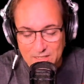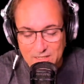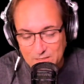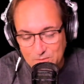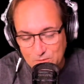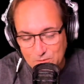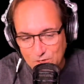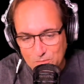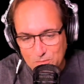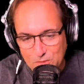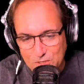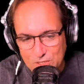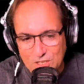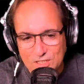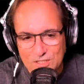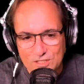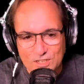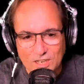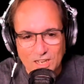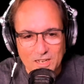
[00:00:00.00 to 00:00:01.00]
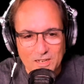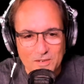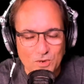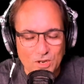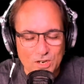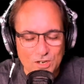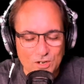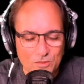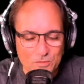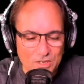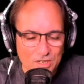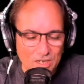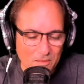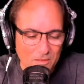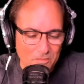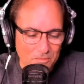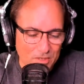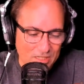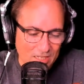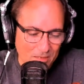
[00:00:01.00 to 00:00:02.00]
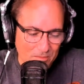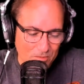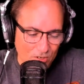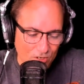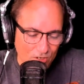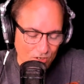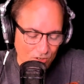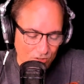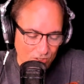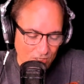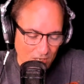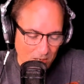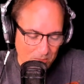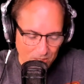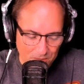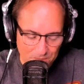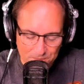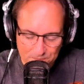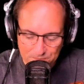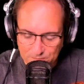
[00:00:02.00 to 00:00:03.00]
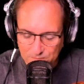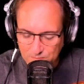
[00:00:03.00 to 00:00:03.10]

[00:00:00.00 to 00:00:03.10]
Y bueno, paciencia. Pues bueno, Minina, empezamos. Contame. Te cuento